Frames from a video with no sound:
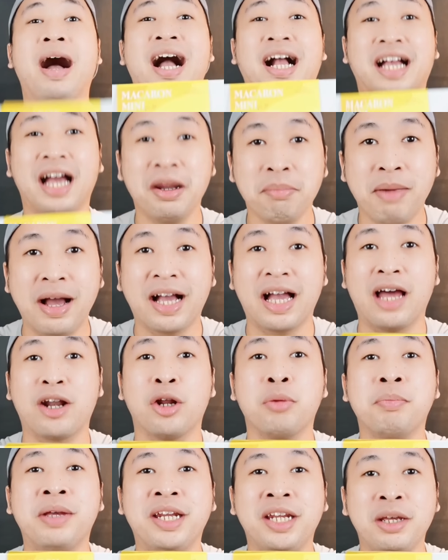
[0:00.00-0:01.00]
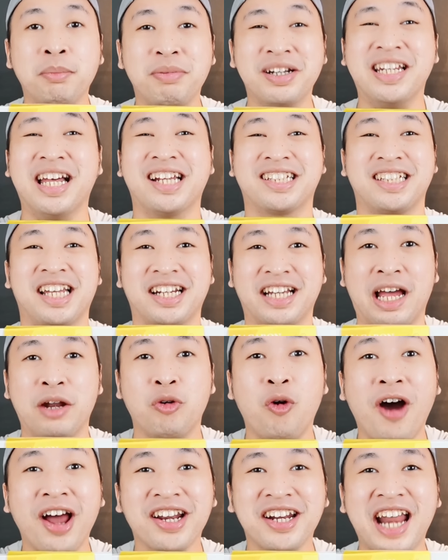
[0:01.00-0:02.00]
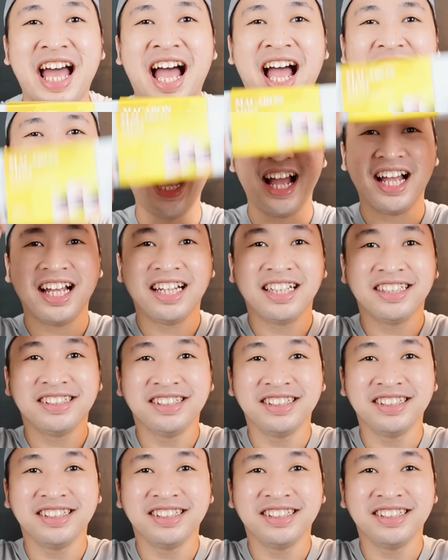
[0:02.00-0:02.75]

Makan makaron mini berdasarkan warna.